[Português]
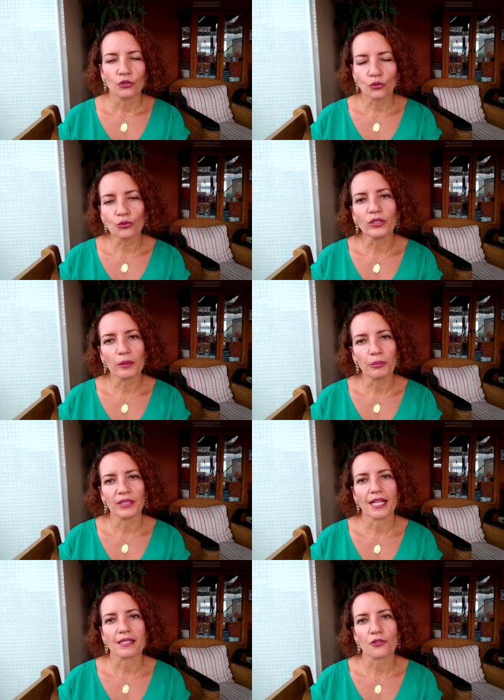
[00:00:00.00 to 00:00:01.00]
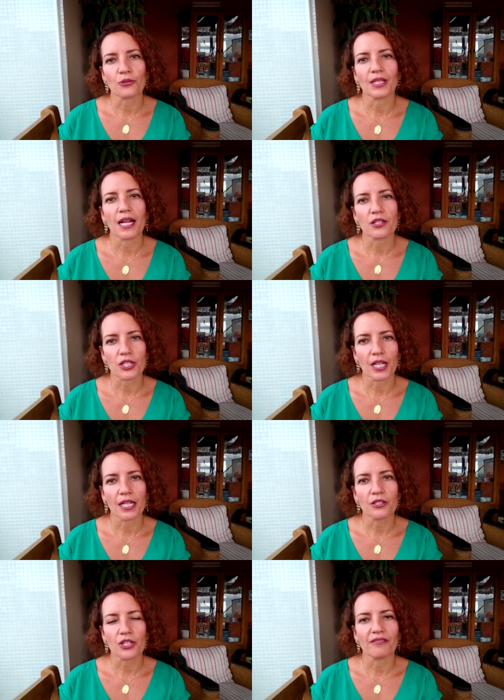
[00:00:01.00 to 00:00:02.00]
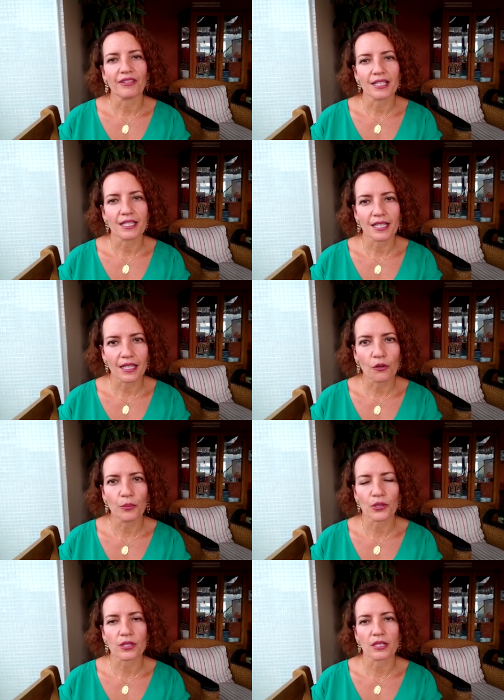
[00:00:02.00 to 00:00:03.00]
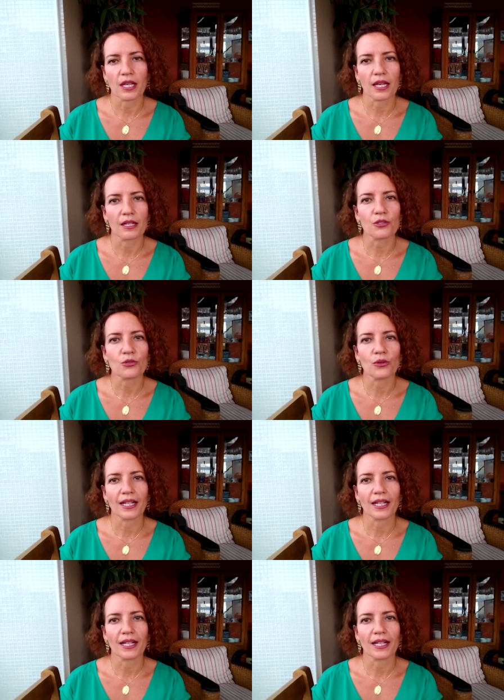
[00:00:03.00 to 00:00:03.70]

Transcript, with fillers: tudo que pudesse ajudar a gente a fazer o processo,